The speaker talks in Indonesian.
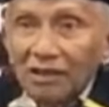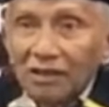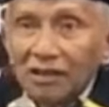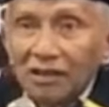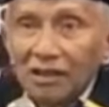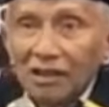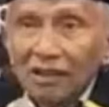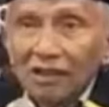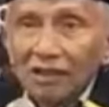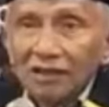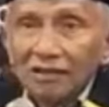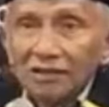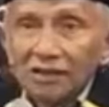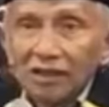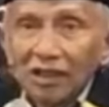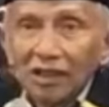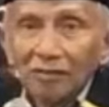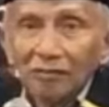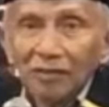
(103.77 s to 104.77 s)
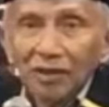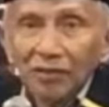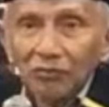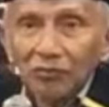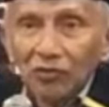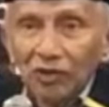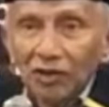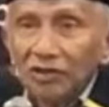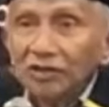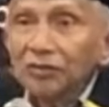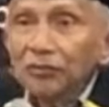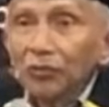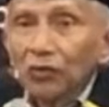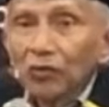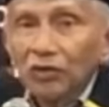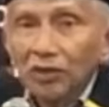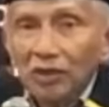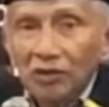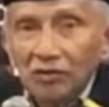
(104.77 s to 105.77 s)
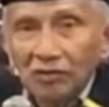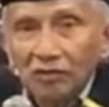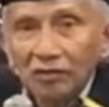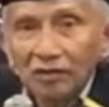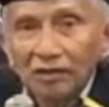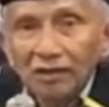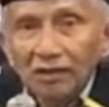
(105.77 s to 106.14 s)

ya selama mungkin 10 tahun.